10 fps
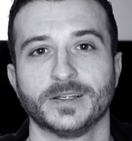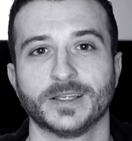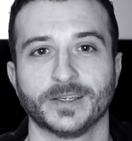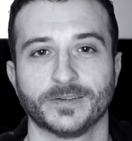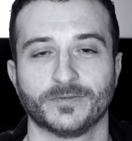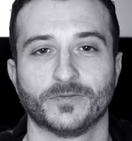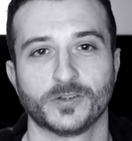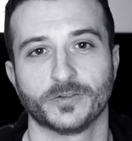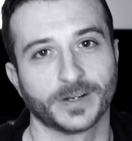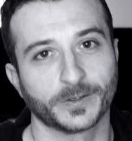e
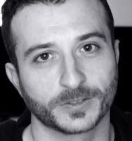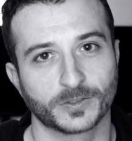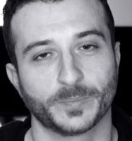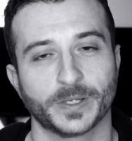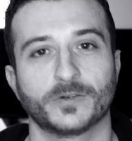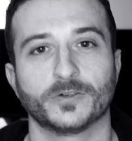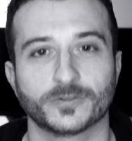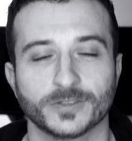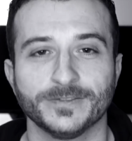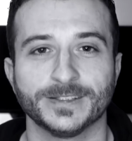voglio fare questo
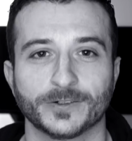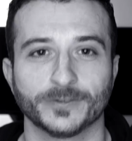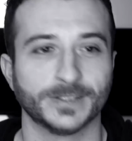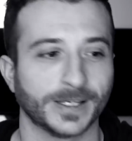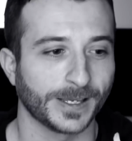percorso di vita con te.